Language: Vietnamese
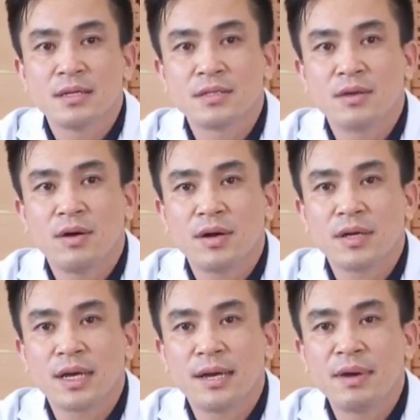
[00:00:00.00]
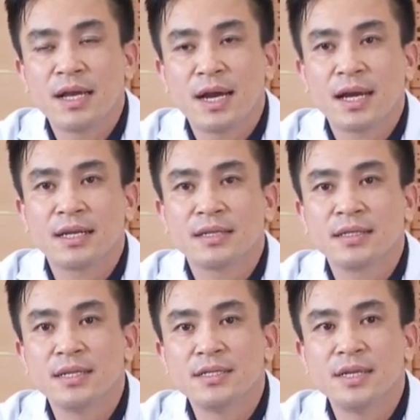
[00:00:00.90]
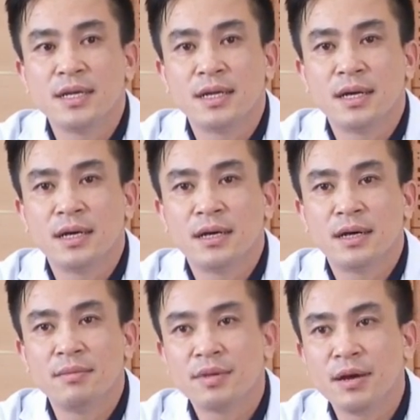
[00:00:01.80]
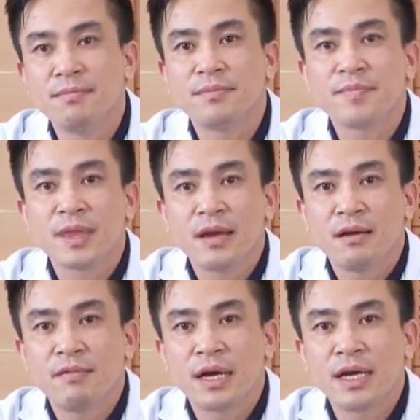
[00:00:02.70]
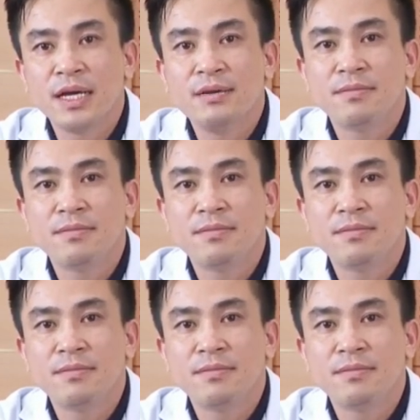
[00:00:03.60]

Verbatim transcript: do ấy, cái bệnh gan tiến triển uh, âm thầm và khi